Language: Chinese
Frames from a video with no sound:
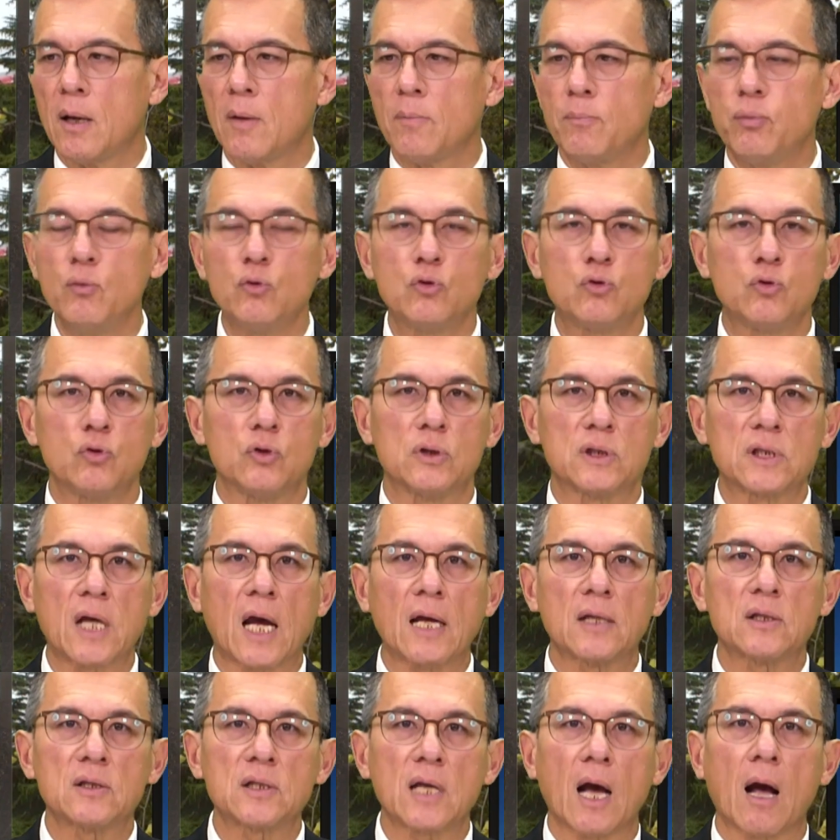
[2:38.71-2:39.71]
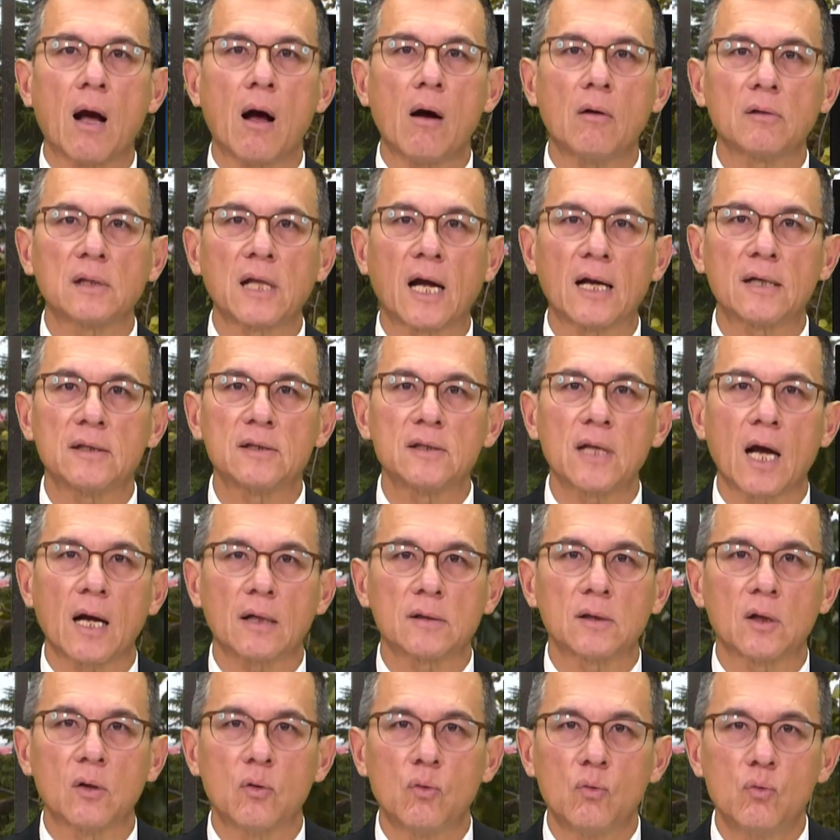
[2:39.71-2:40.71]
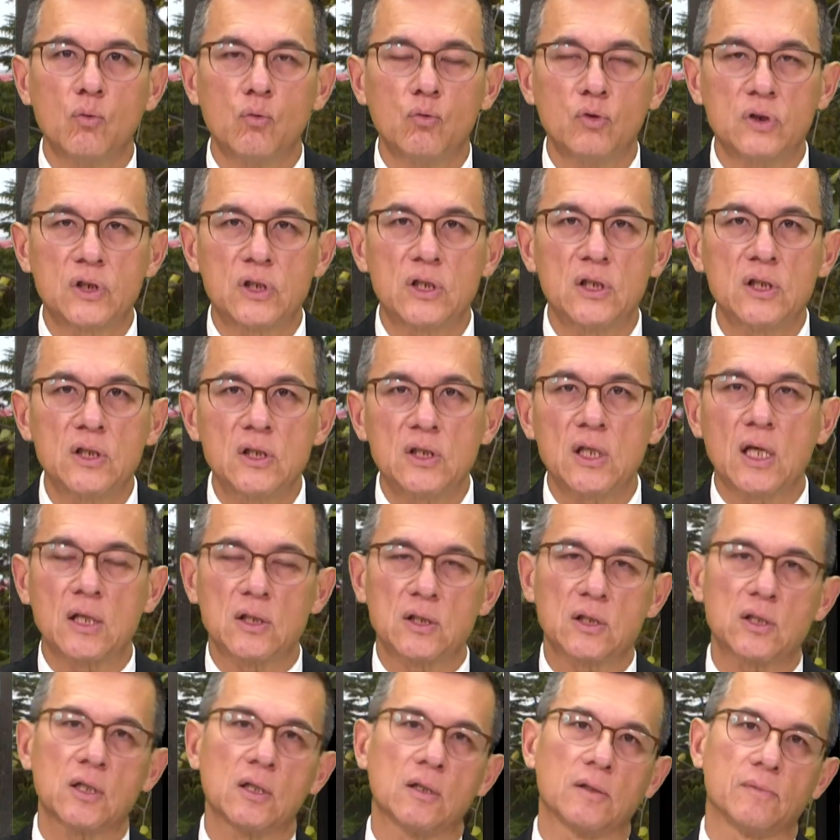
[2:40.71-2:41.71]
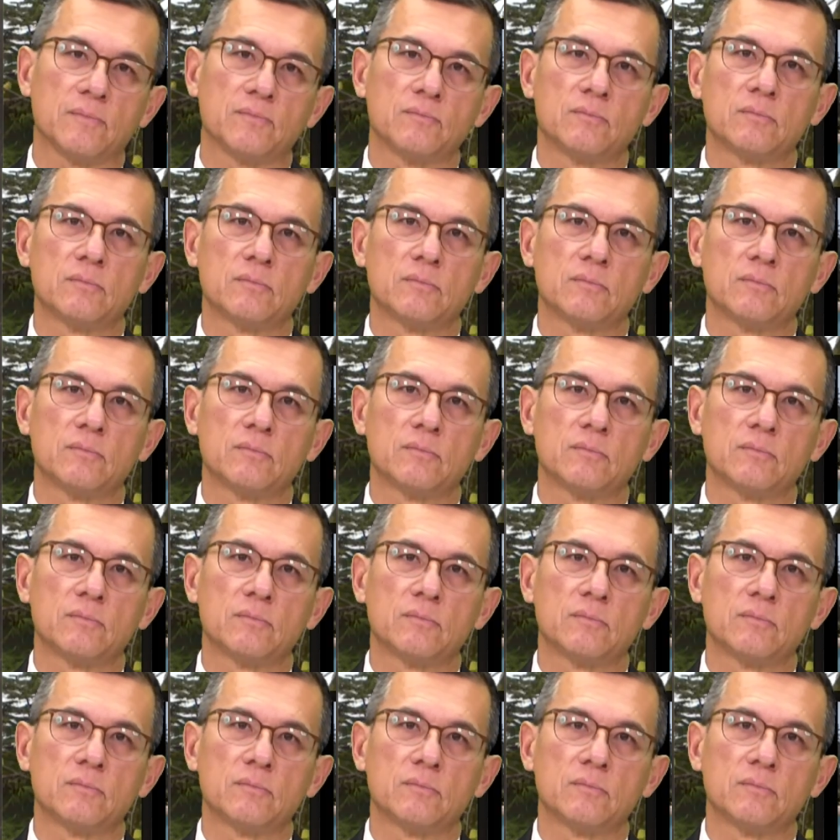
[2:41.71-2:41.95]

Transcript: 不许参加澳大利亚的五 G 建设。